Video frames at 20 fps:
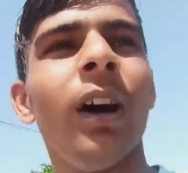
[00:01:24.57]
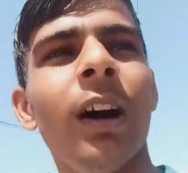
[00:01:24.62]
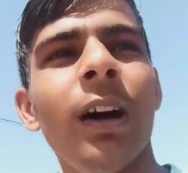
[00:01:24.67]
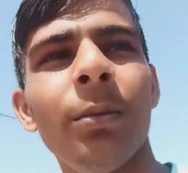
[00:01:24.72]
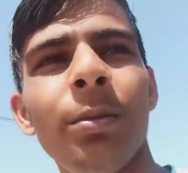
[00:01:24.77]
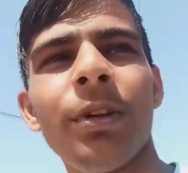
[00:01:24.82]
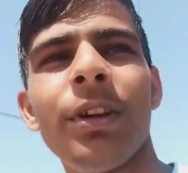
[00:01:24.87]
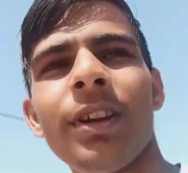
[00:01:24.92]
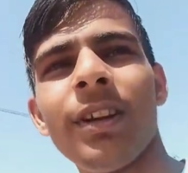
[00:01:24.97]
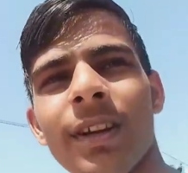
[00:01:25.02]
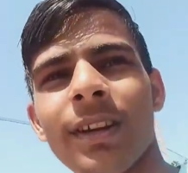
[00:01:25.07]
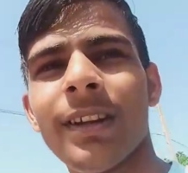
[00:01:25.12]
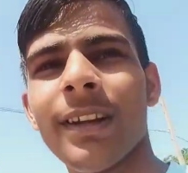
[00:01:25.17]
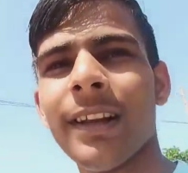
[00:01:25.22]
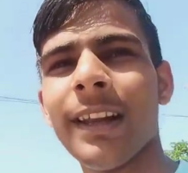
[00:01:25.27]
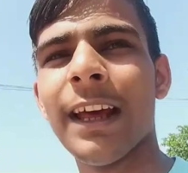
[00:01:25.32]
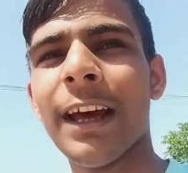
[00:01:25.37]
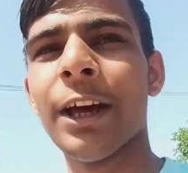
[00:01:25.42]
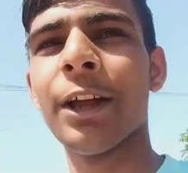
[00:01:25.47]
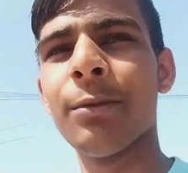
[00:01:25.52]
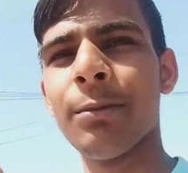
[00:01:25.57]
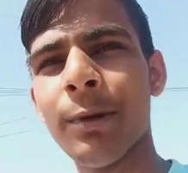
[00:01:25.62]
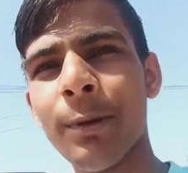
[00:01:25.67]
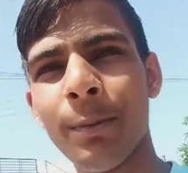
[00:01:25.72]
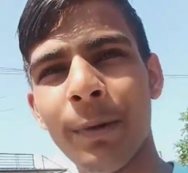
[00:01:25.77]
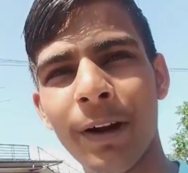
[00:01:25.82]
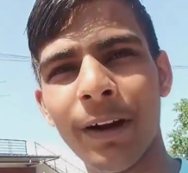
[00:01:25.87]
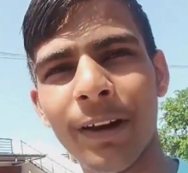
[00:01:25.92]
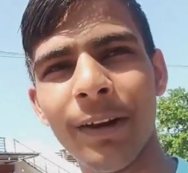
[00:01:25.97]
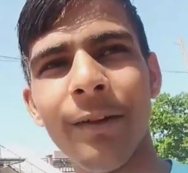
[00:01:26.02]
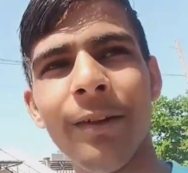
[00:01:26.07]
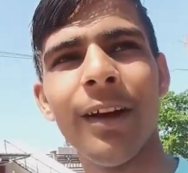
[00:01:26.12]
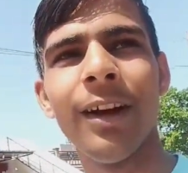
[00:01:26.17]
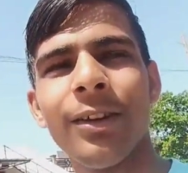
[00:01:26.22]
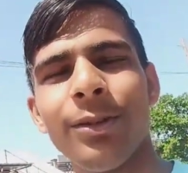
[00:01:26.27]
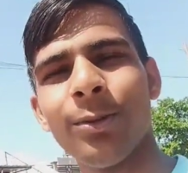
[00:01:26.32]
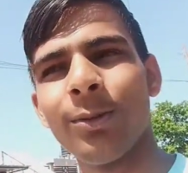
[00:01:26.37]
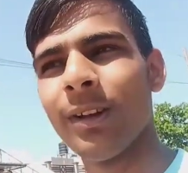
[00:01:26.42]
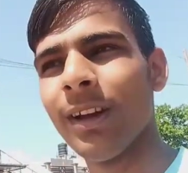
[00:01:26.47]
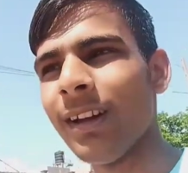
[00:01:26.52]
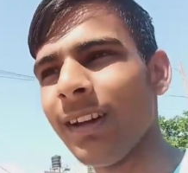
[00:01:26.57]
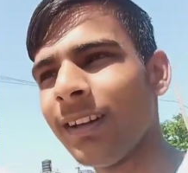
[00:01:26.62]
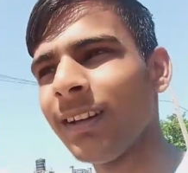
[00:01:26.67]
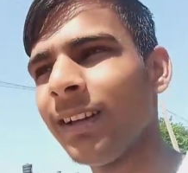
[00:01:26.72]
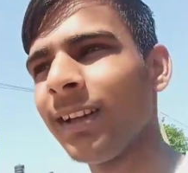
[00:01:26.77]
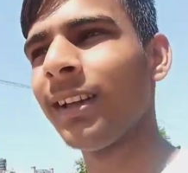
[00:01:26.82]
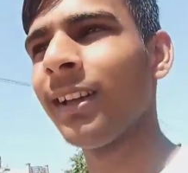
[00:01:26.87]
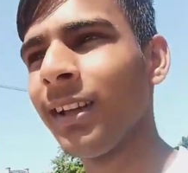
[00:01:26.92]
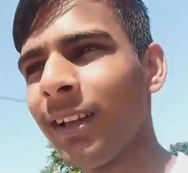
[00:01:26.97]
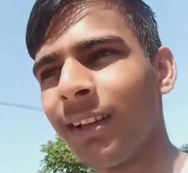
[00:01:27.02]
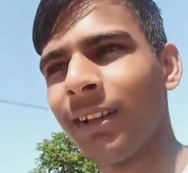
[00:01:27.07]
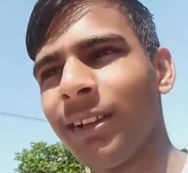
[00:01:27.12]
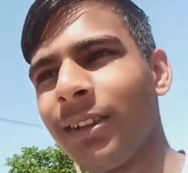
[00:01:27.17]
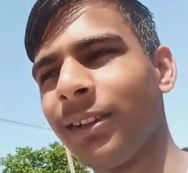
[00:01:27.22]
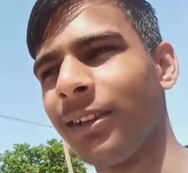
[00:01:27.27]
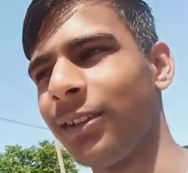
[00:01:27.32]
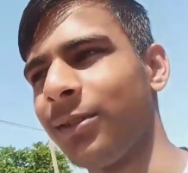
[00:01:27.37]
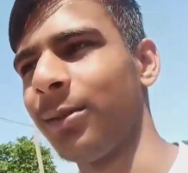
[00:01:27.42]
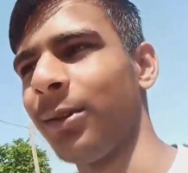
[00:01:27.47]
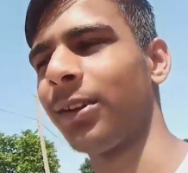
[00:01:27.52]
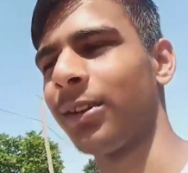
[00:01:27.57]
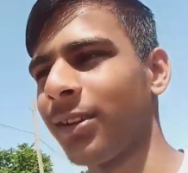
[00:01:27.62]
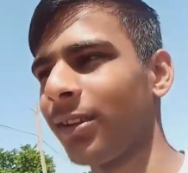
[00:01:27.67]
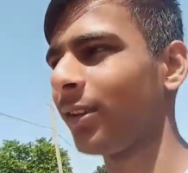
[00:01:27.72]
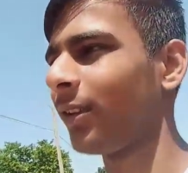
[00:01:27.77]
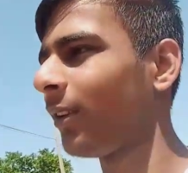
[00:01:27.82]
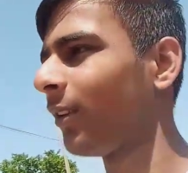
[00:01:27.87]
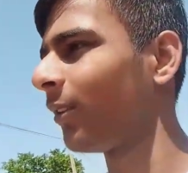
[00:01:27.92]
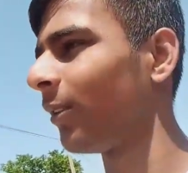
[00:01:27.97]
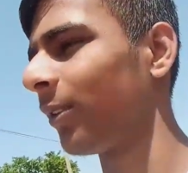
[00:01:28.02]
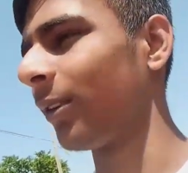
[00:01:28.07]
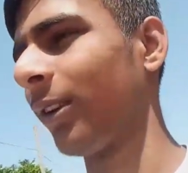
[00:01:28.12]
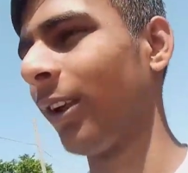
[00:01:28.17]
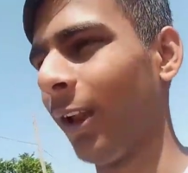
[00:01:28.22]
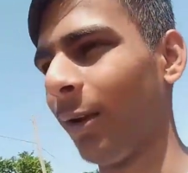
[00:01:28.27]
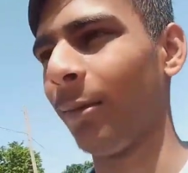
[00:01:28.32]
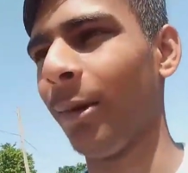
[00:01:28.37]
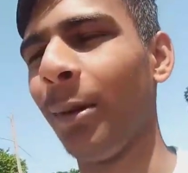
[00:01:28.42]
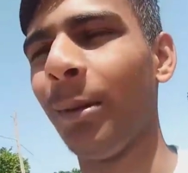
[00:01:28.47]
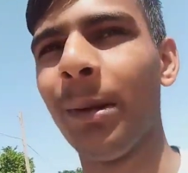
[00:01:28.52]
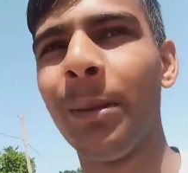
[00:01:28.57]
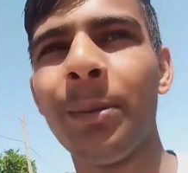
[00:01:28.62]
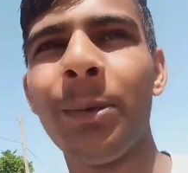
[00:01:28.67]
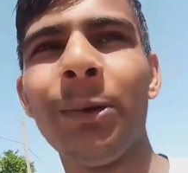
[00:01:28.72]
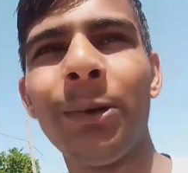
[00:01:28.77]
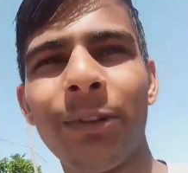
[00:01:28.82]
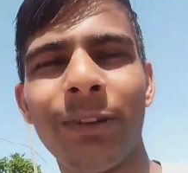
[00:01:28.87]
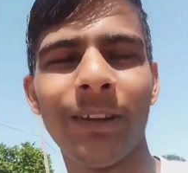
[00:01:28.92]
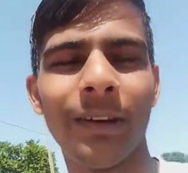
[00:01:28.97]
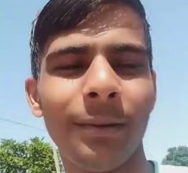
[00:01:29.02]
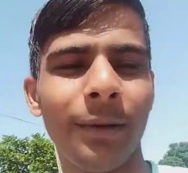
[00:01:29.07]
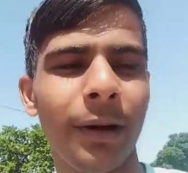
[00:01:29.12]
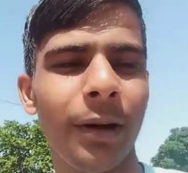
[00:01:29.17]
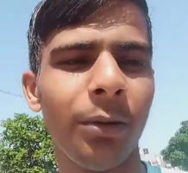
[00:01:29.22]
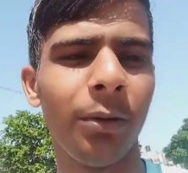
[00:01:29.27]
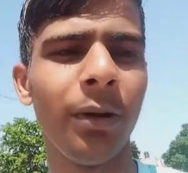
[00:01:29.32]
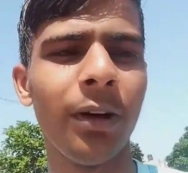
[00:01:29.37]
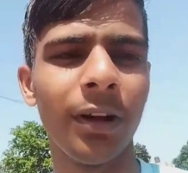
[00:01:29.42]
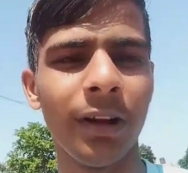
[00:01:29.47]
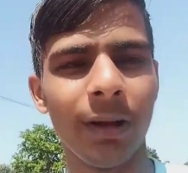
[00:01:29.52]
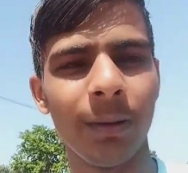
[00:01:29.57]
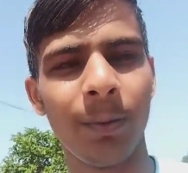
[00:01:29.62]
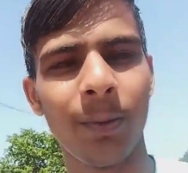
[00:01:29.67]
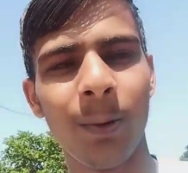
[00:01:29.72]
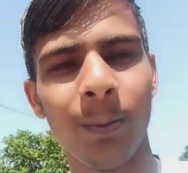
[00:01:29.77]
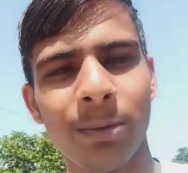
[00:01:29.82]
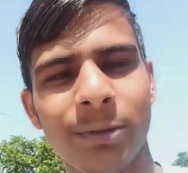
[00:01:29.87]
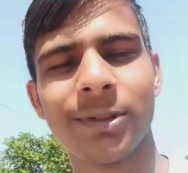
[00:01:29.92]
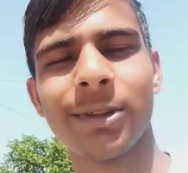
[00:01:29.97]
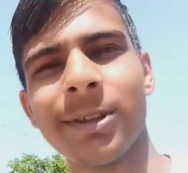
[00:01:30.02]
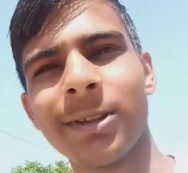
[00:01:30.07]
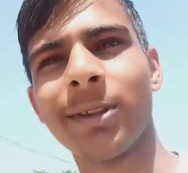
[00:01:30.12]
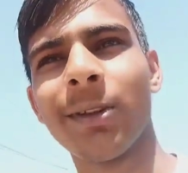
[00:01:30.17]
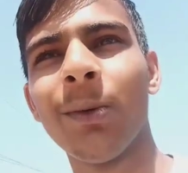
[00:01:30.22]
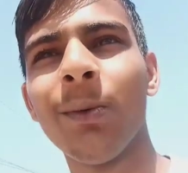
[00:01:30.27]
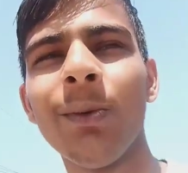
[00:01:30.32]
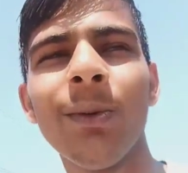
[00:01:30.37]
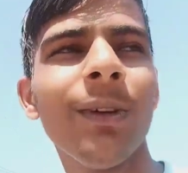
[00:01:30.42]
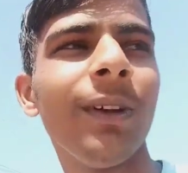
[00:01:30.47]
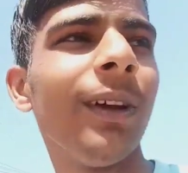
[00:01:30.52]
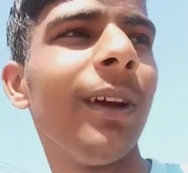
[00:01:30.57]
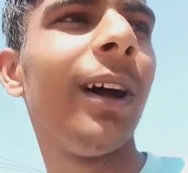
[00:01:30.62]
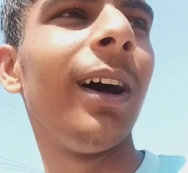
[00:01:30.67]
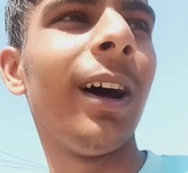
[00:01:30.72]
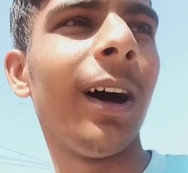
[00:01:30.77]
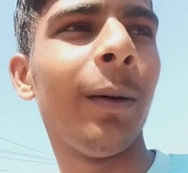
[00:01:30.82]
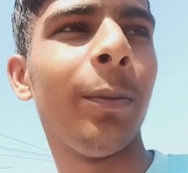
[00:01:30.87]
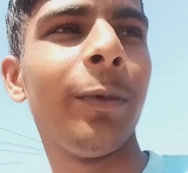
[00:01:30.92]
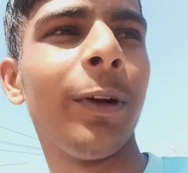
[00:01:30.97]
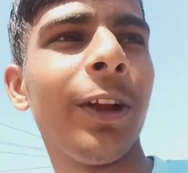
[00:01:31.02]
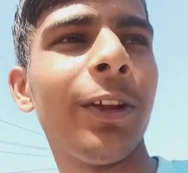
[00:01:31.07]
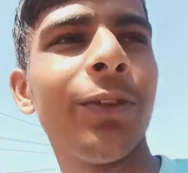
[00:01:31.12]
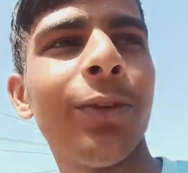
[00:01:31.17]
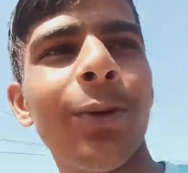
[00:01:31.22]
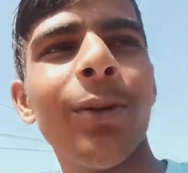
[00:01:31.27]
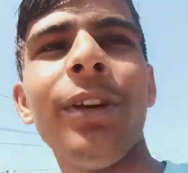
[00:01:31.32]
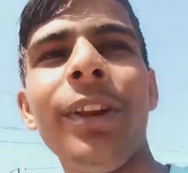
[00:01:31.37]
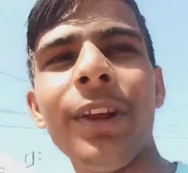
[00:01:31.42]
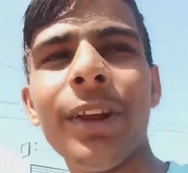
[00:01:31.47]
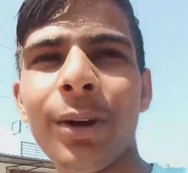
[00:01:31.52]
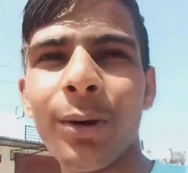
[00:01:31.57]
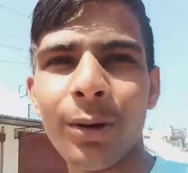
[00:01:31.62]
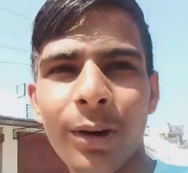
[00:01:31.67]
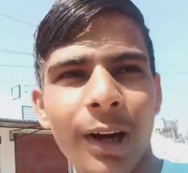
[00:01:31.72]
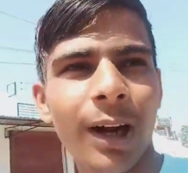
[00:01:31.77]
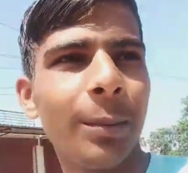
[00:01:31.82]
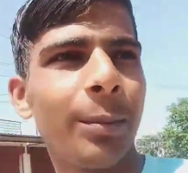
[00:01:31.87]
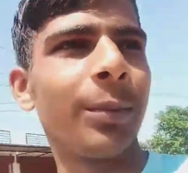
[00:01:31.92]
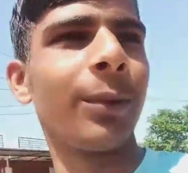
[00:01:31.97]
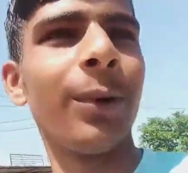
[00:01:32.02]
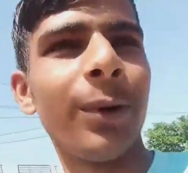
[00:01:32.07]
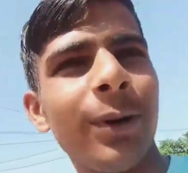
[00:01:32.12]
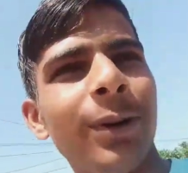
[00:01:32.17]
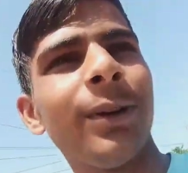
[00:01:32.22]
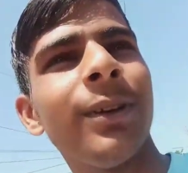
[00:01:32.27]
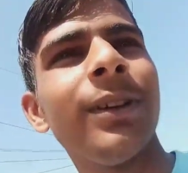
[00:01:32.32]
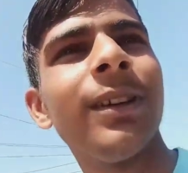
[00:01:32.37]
अभी नहर में पानी भी आ चुका है इस वक्त घर में मैं पहुंचने वाला हूँ और आपको बताता हूँ अपना जोंडियर और आपको